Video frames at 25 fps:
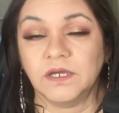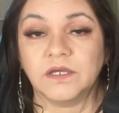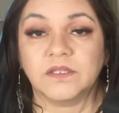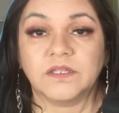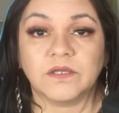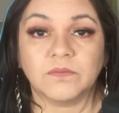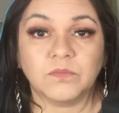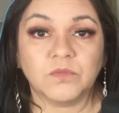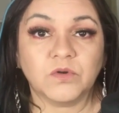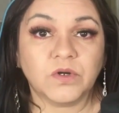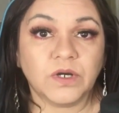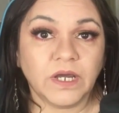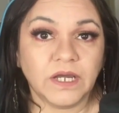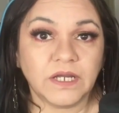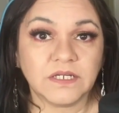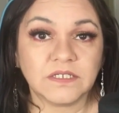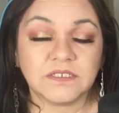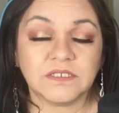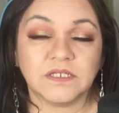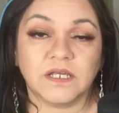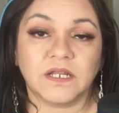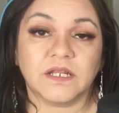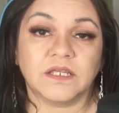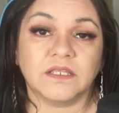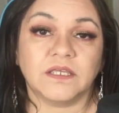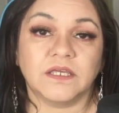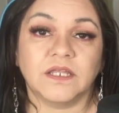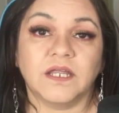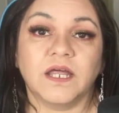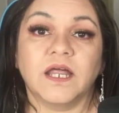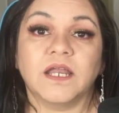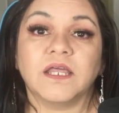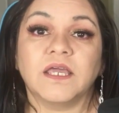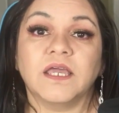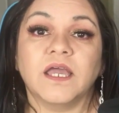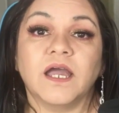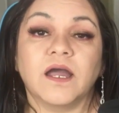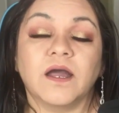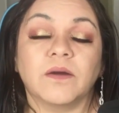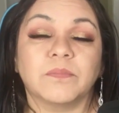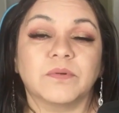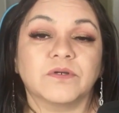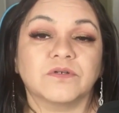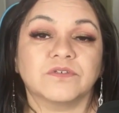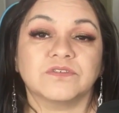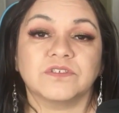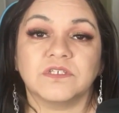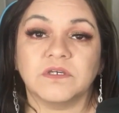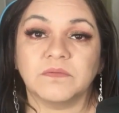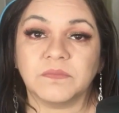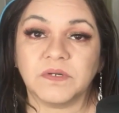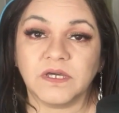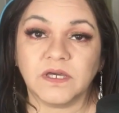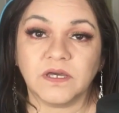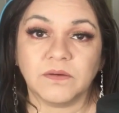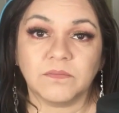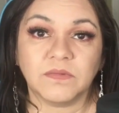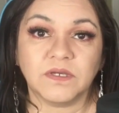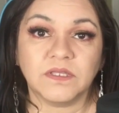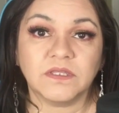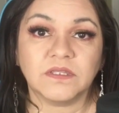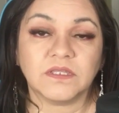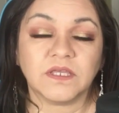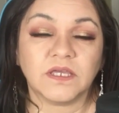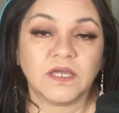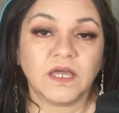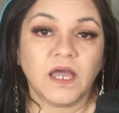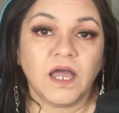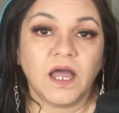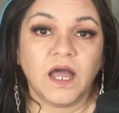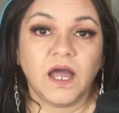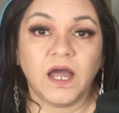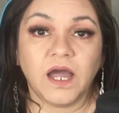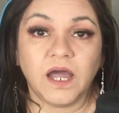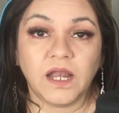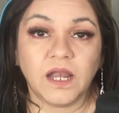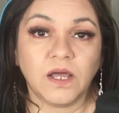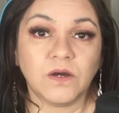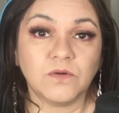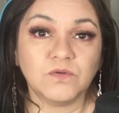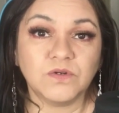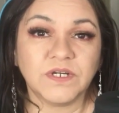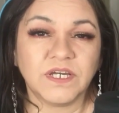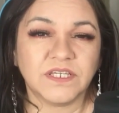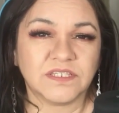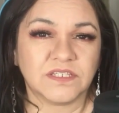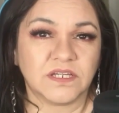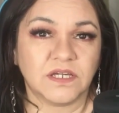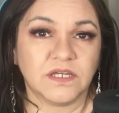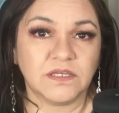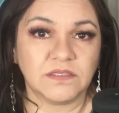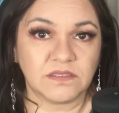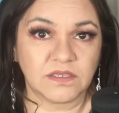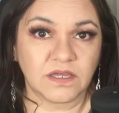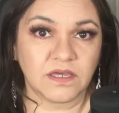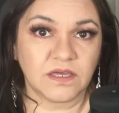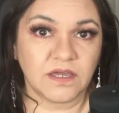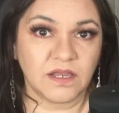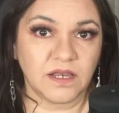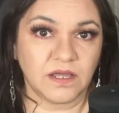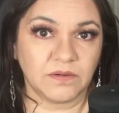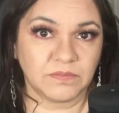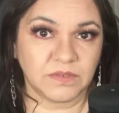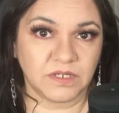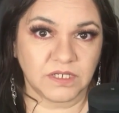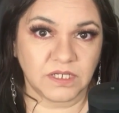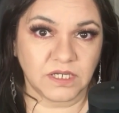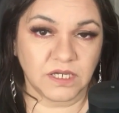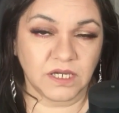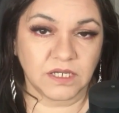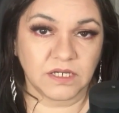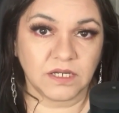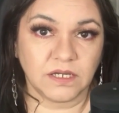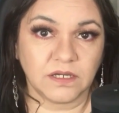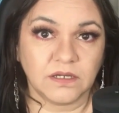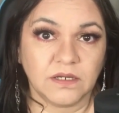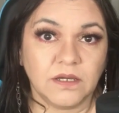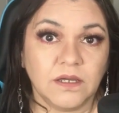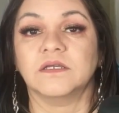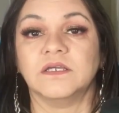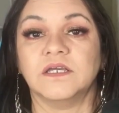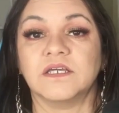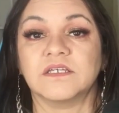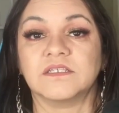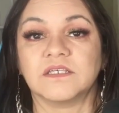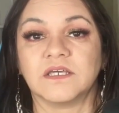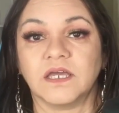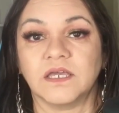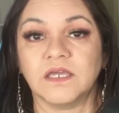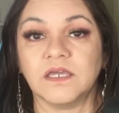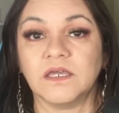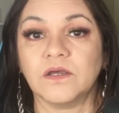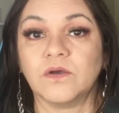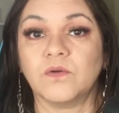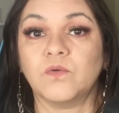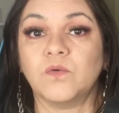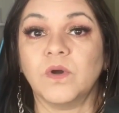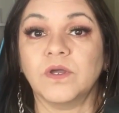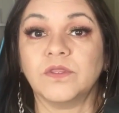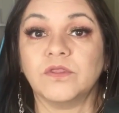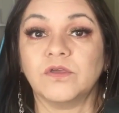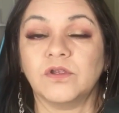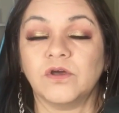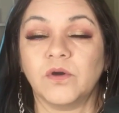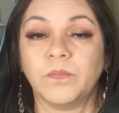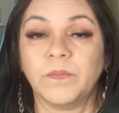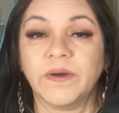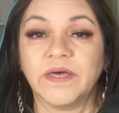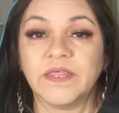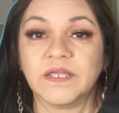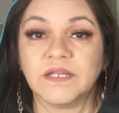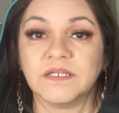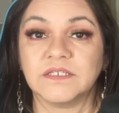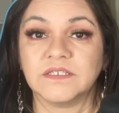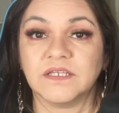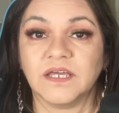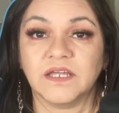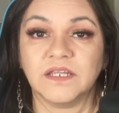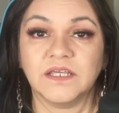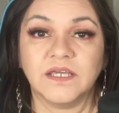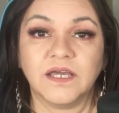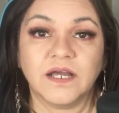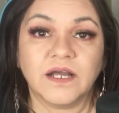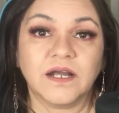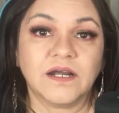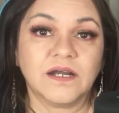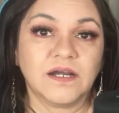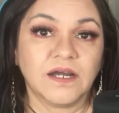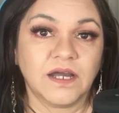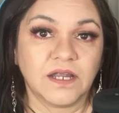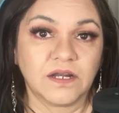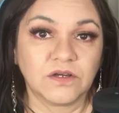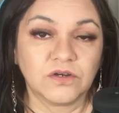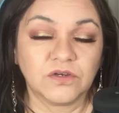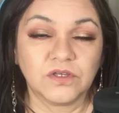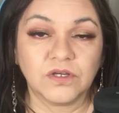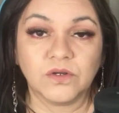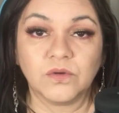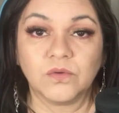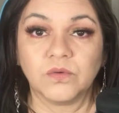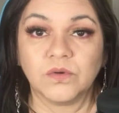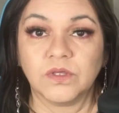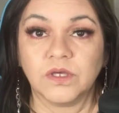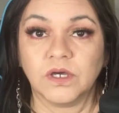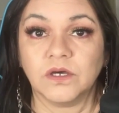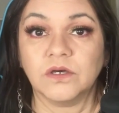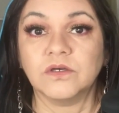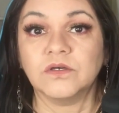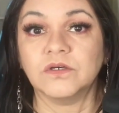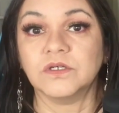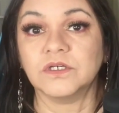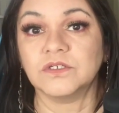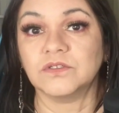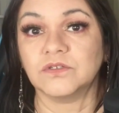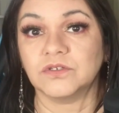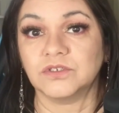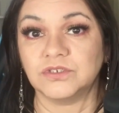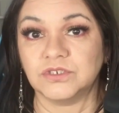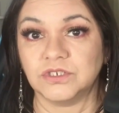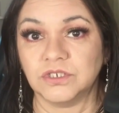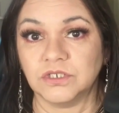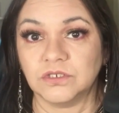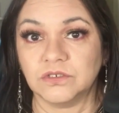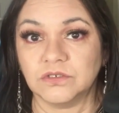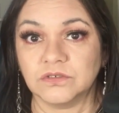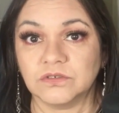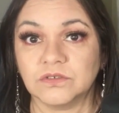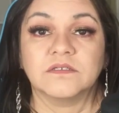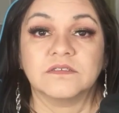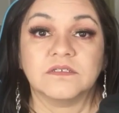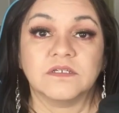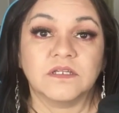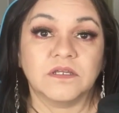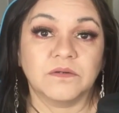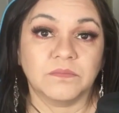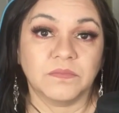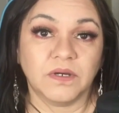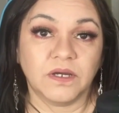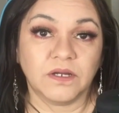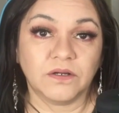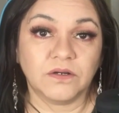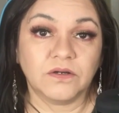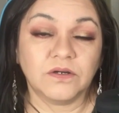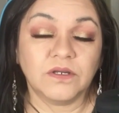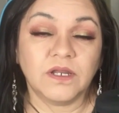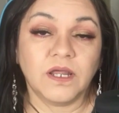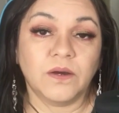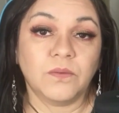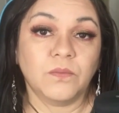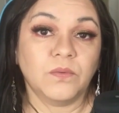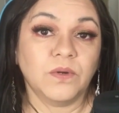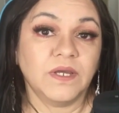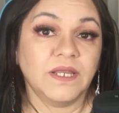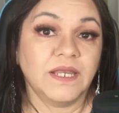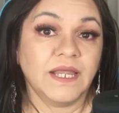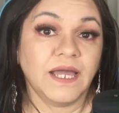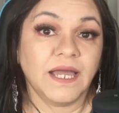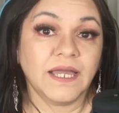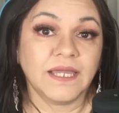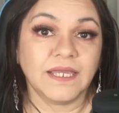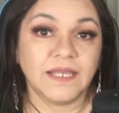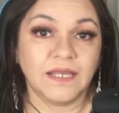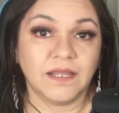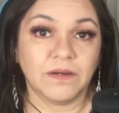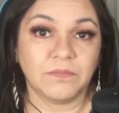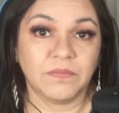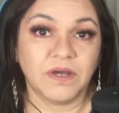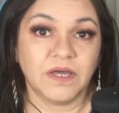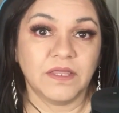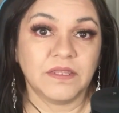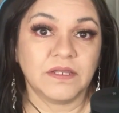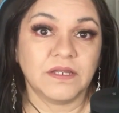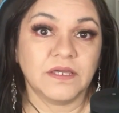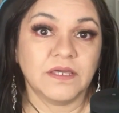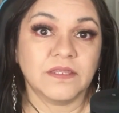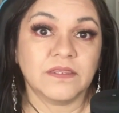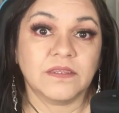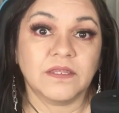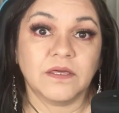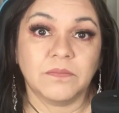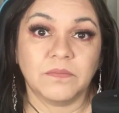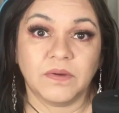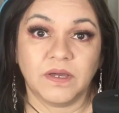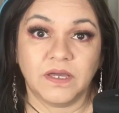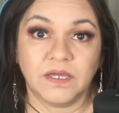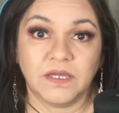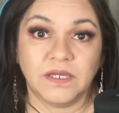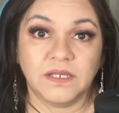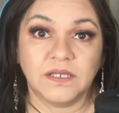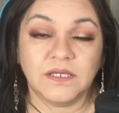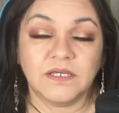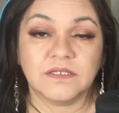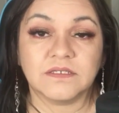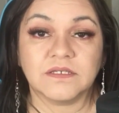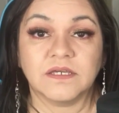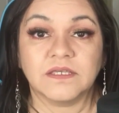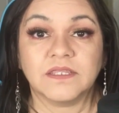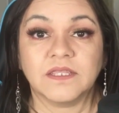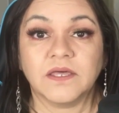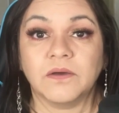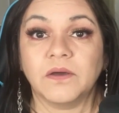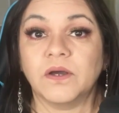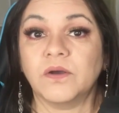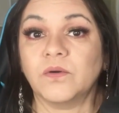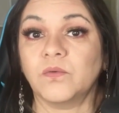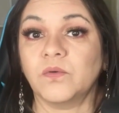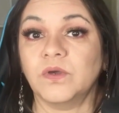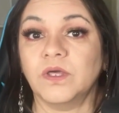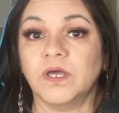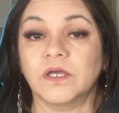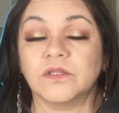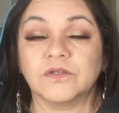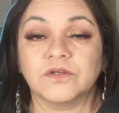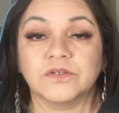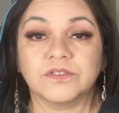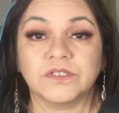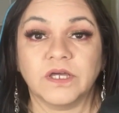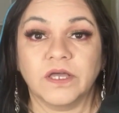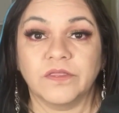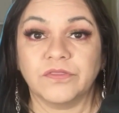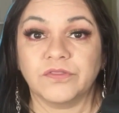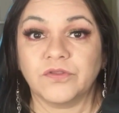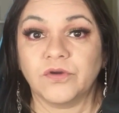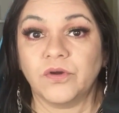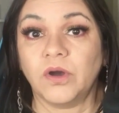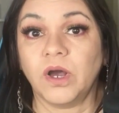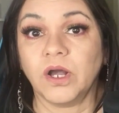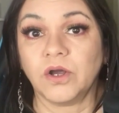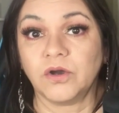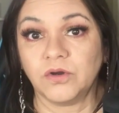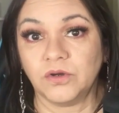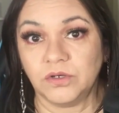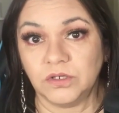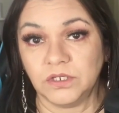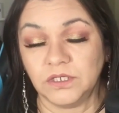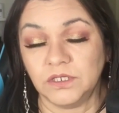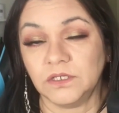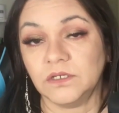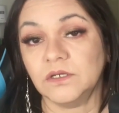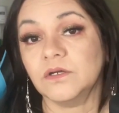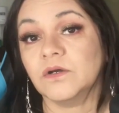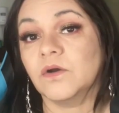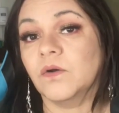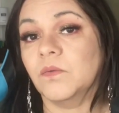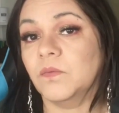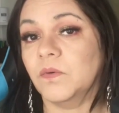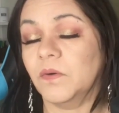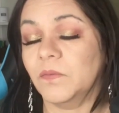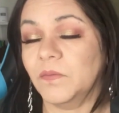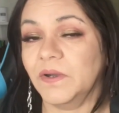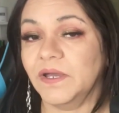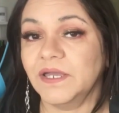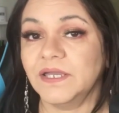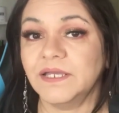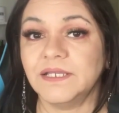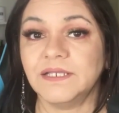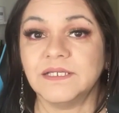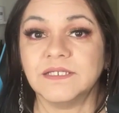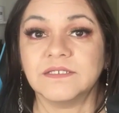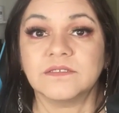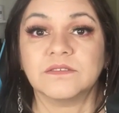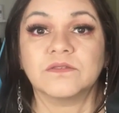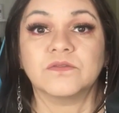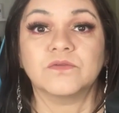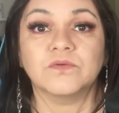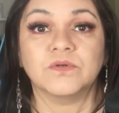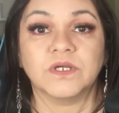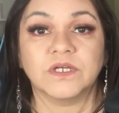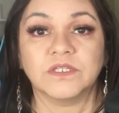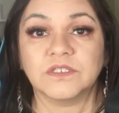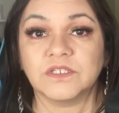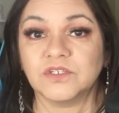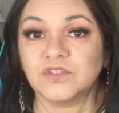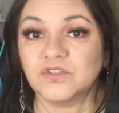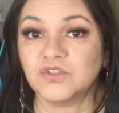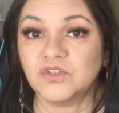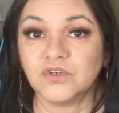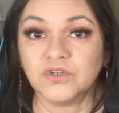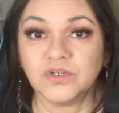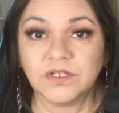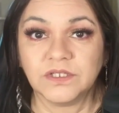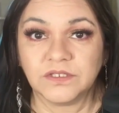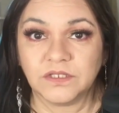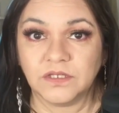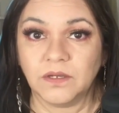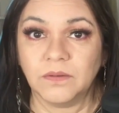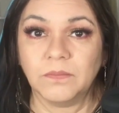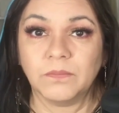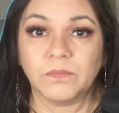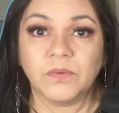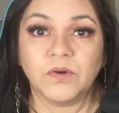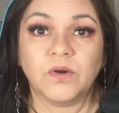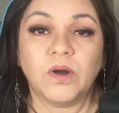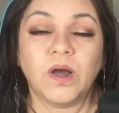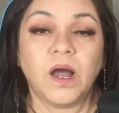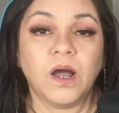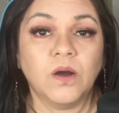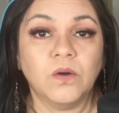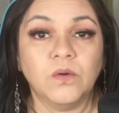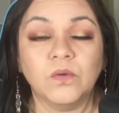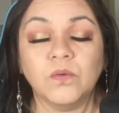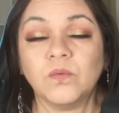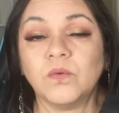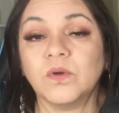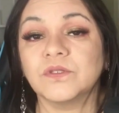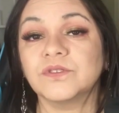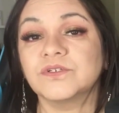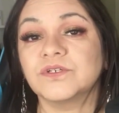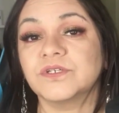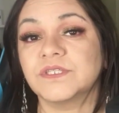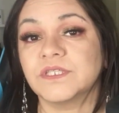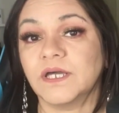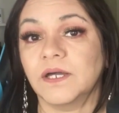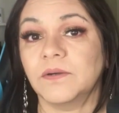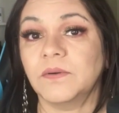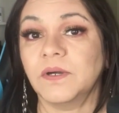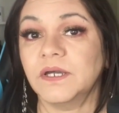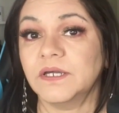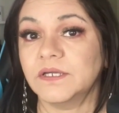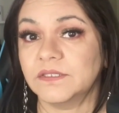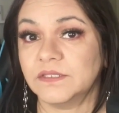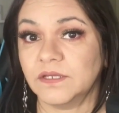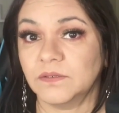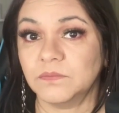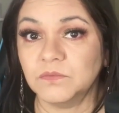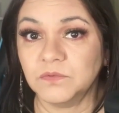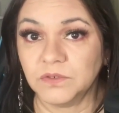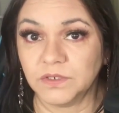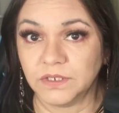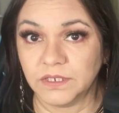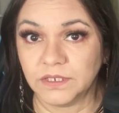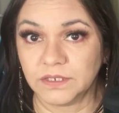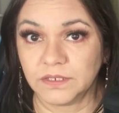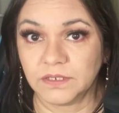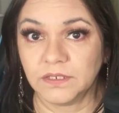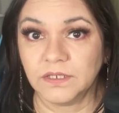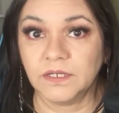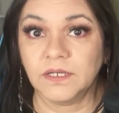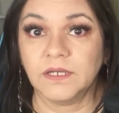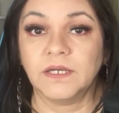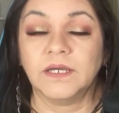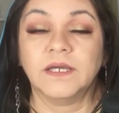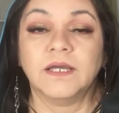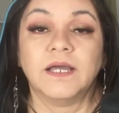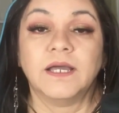Esta mujer se retiraría aproximadamente a la 1.30 de la mañana y es ahí cuando los padres se harían cargo del cuidado de estos chicos. Sin embargo, la abuela y la madre de Maelis estaban cuidando tanto a Colin como a Maelis durante todo el tiempo, aun cuando estaba esta mujer.